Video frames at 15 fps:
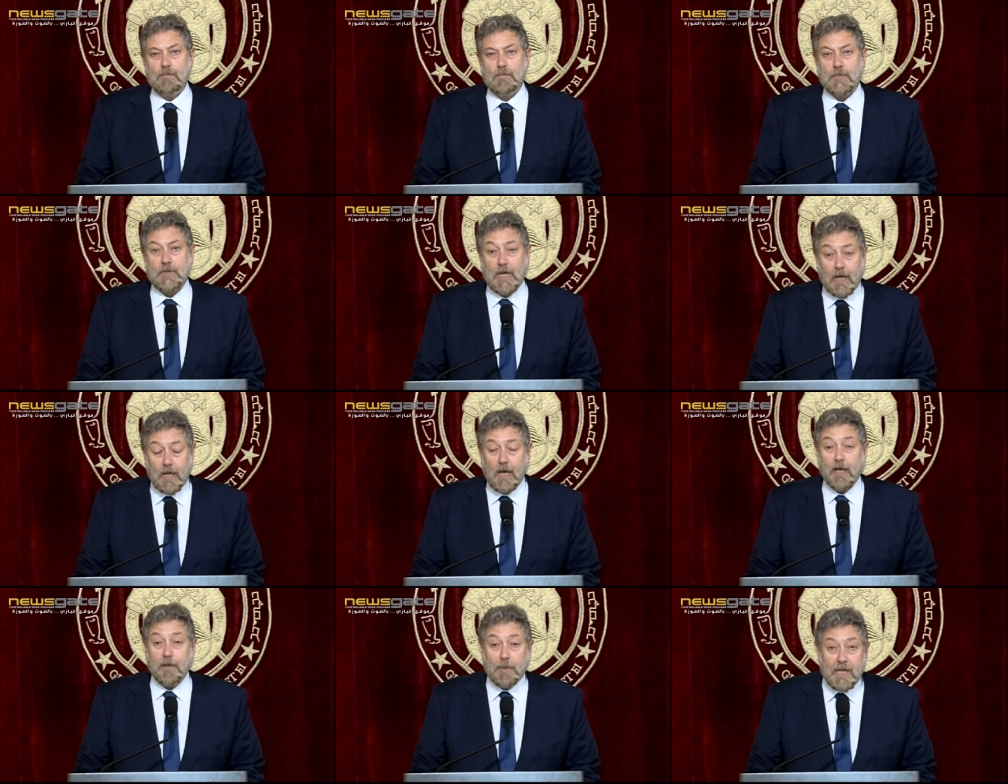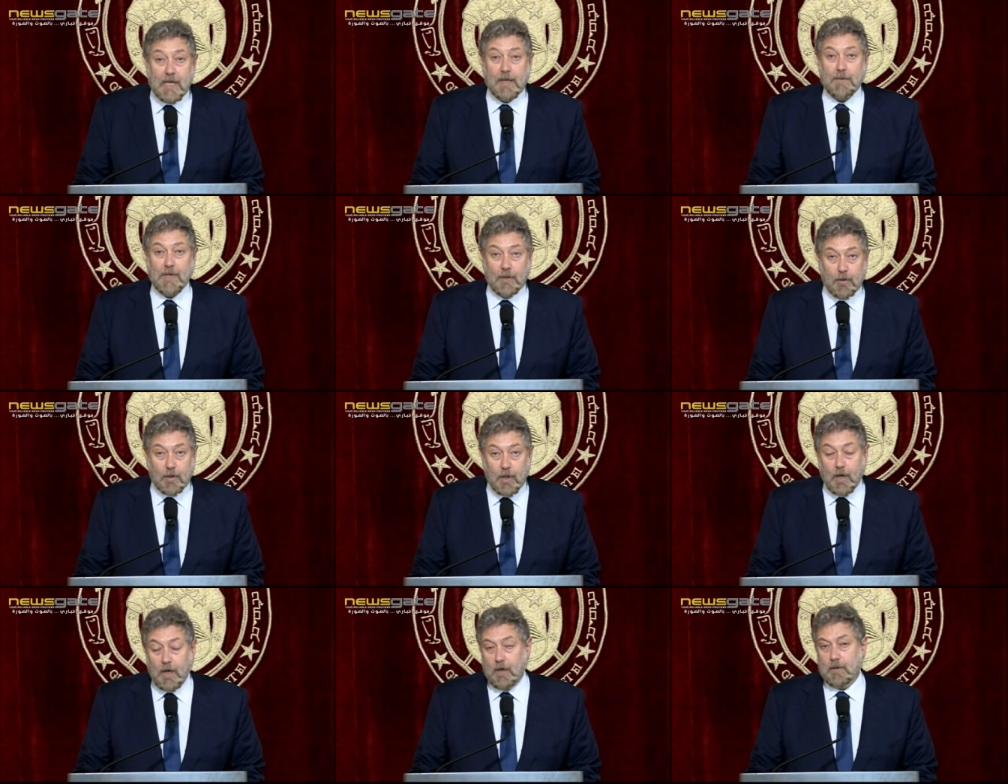صرخة كبيرة بدنا
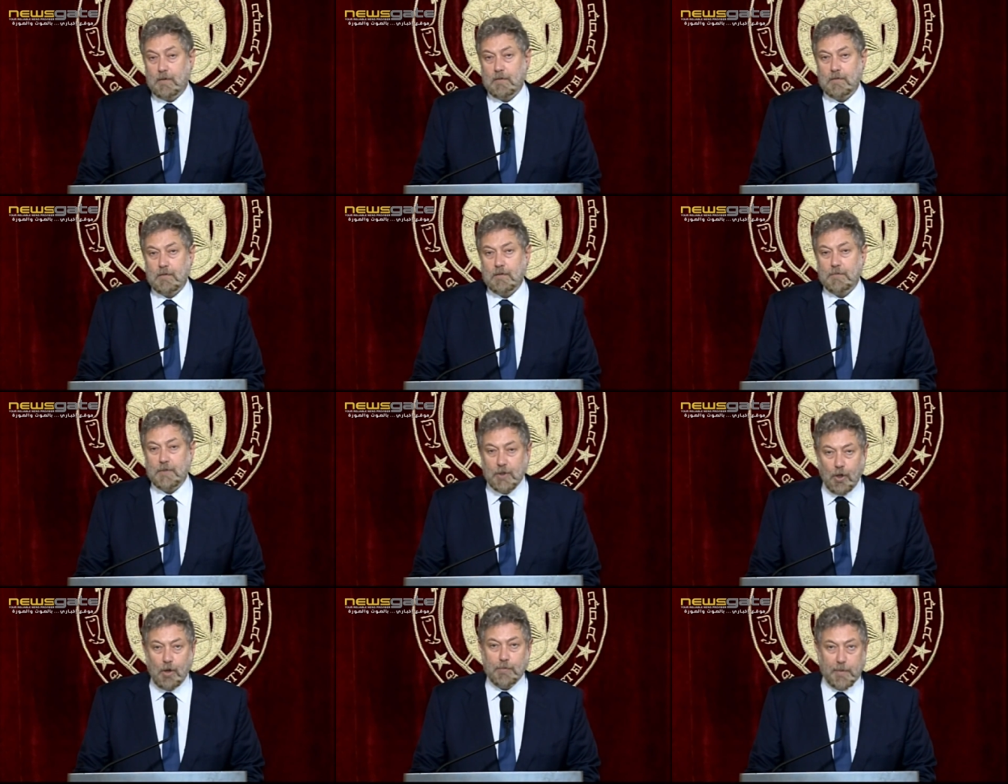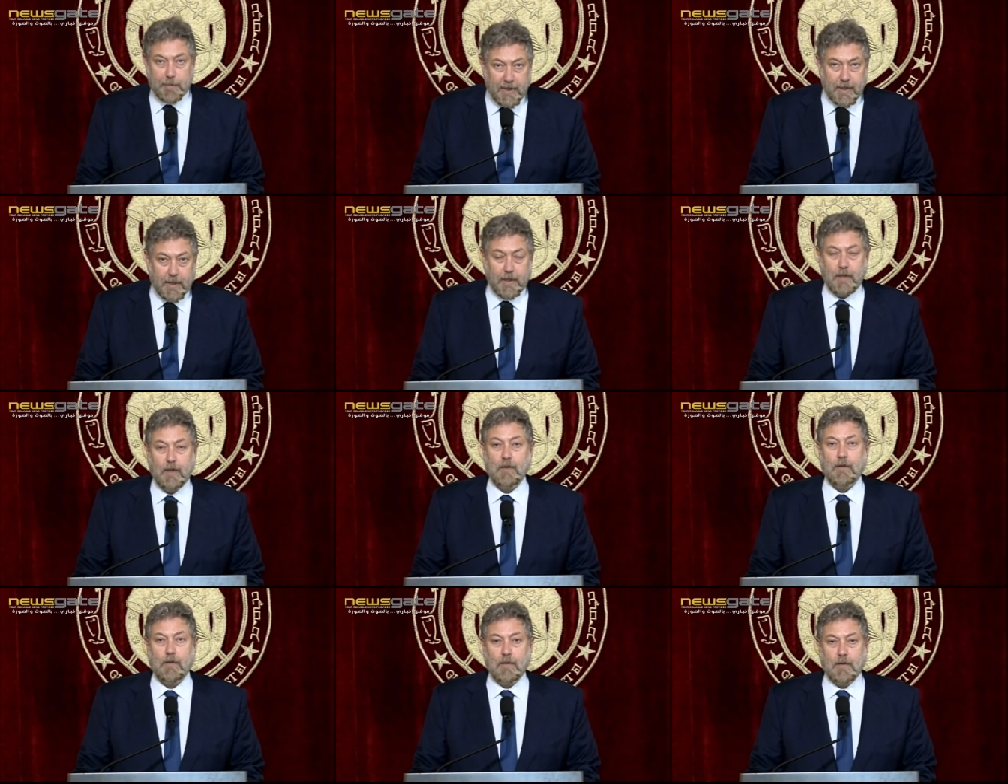نطلقها من هون من بكركي
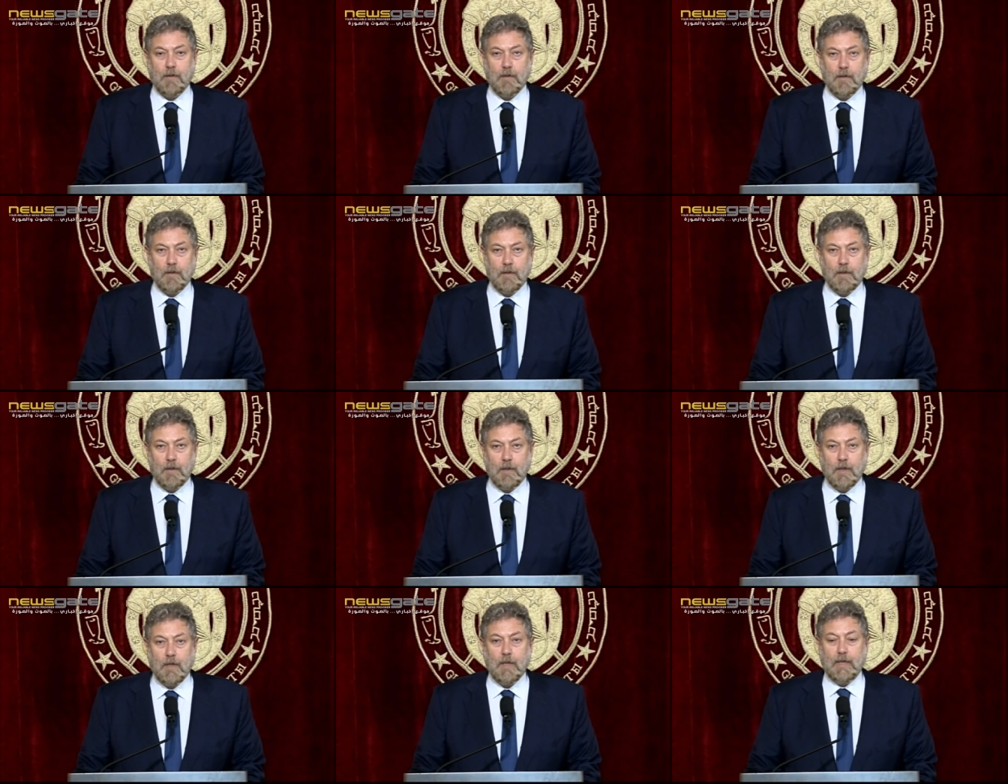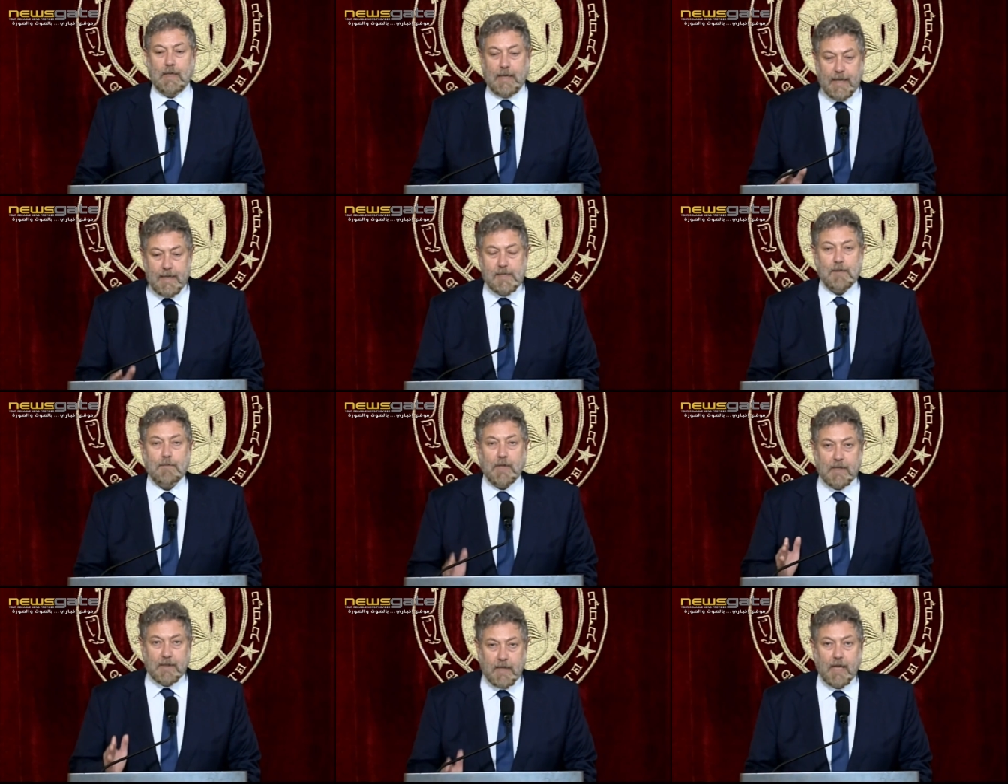لازم
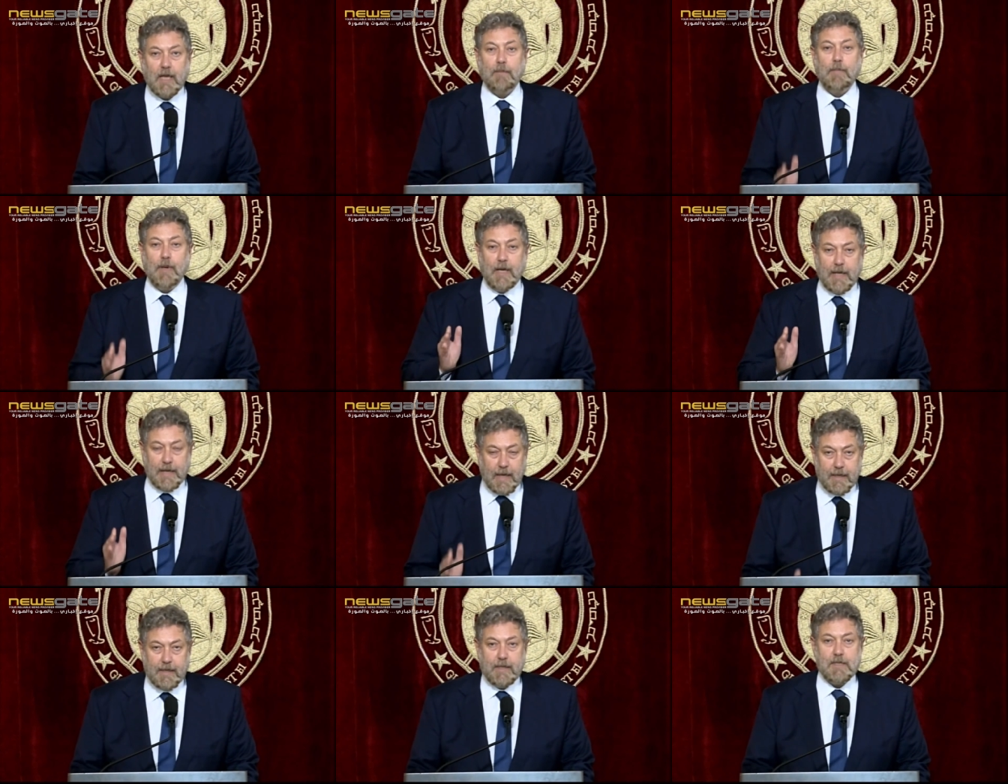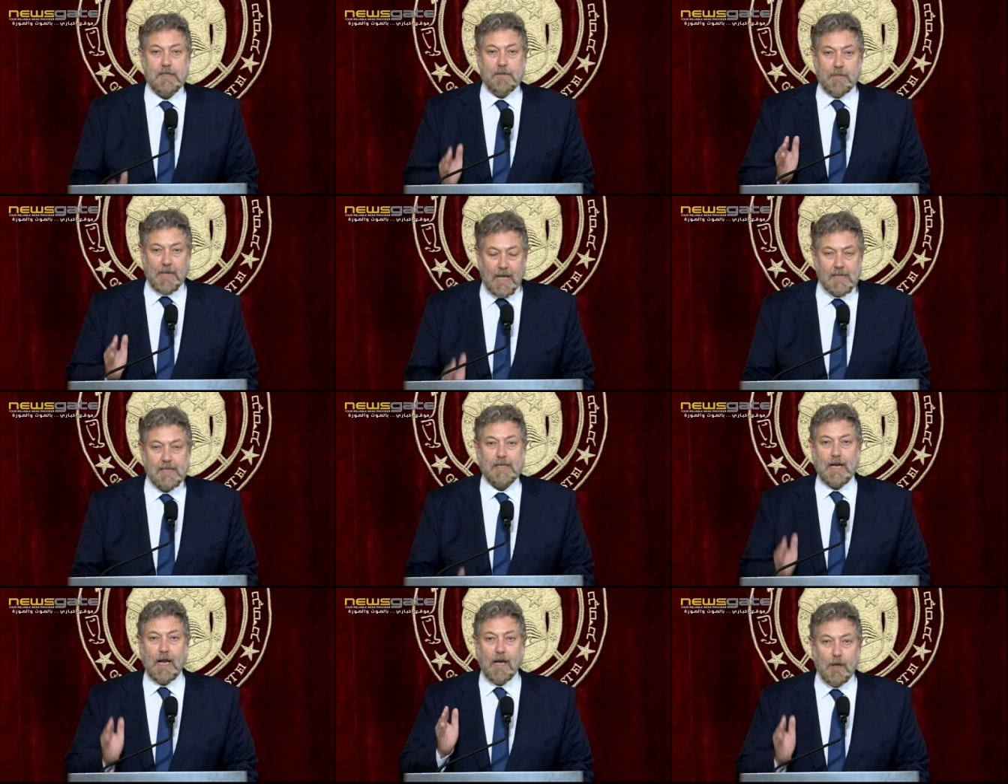ننتخب رئيس
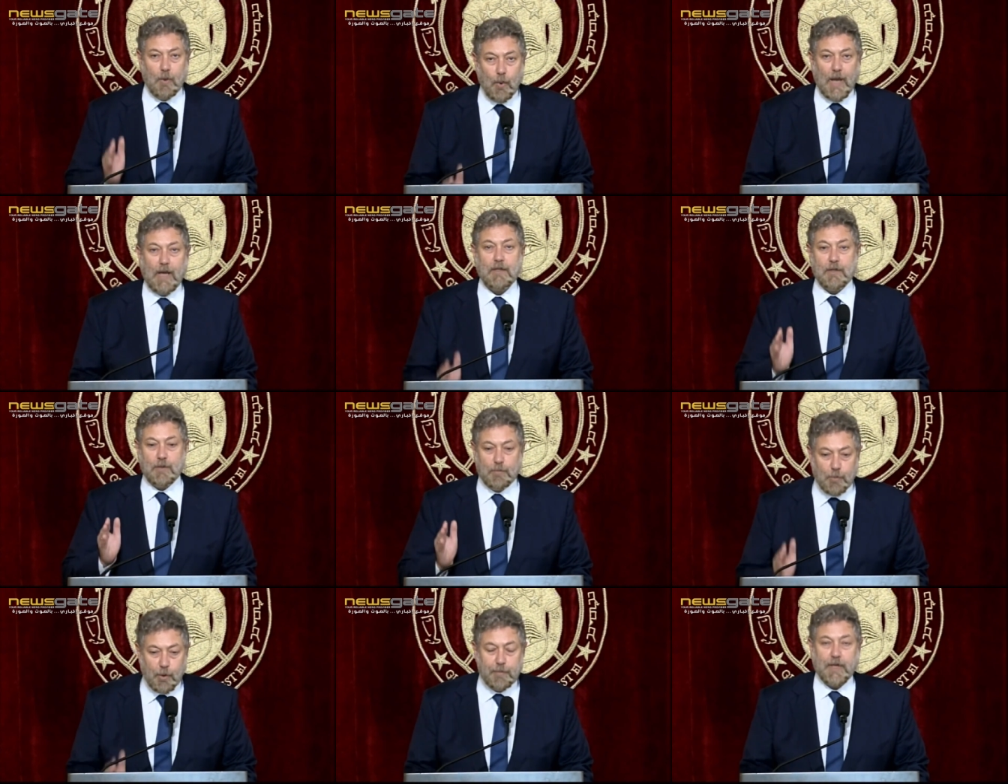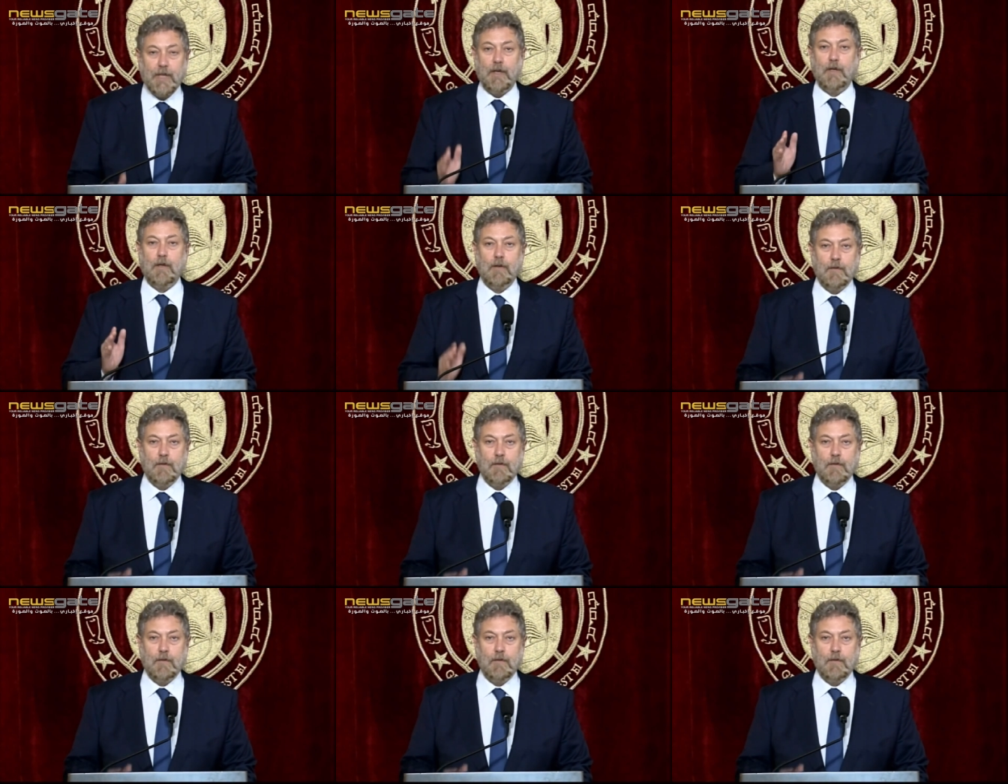بأسرع وقت ممكن